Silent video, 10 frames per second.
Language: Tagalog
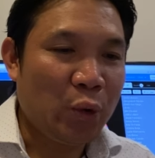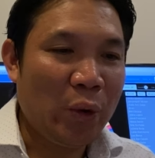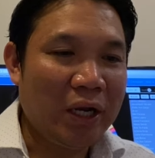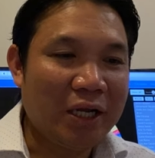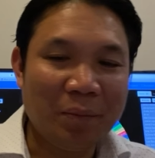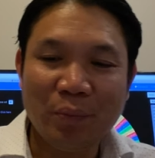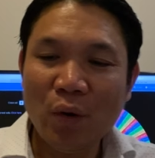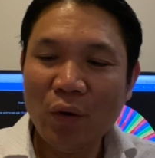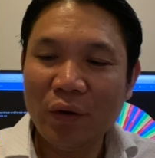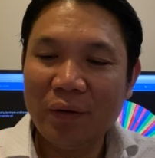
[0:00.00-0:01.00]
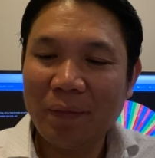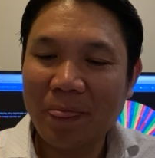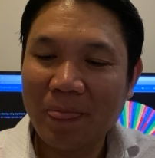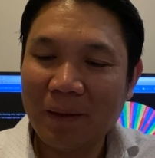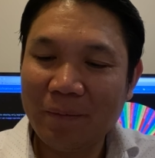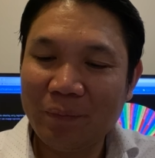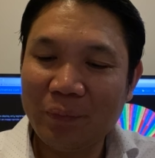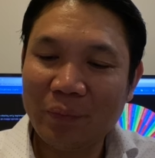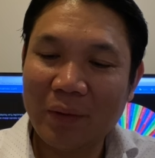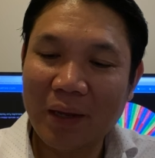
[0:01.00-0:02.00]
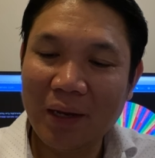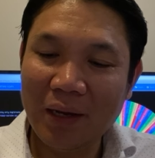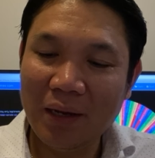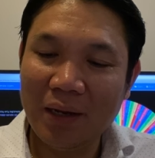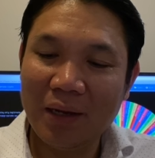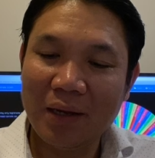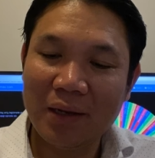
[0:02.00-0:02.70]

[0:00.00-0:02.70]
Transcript: Welcome po. Okay.